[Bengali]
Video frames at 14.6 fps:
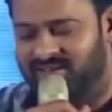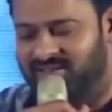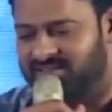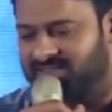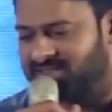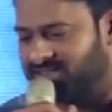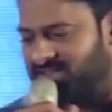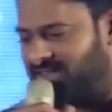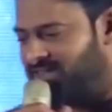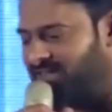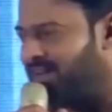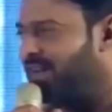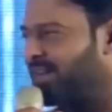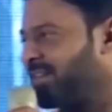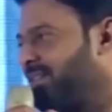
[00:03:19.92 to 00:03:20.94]
যার কারণে
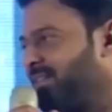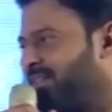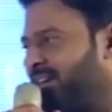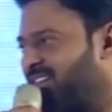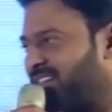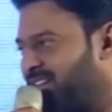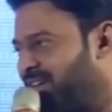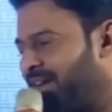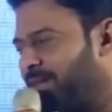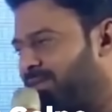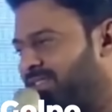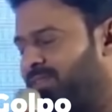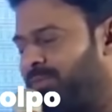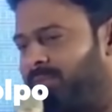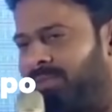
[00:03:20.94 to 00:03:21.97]
প্রযোজক পুরো
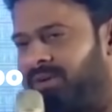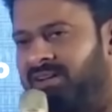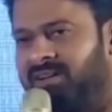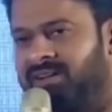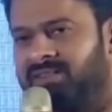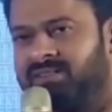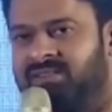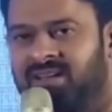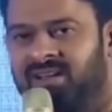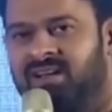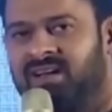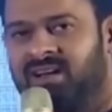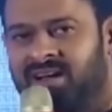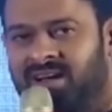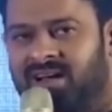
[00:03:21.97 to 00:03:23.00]
ভিএফএক্স কোম্পানির বিরুদ্ধে
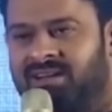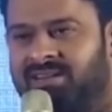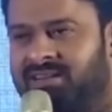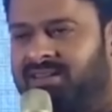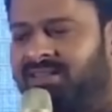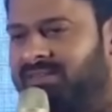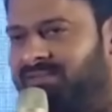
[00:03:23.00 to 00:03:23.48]
মামলা করে এবং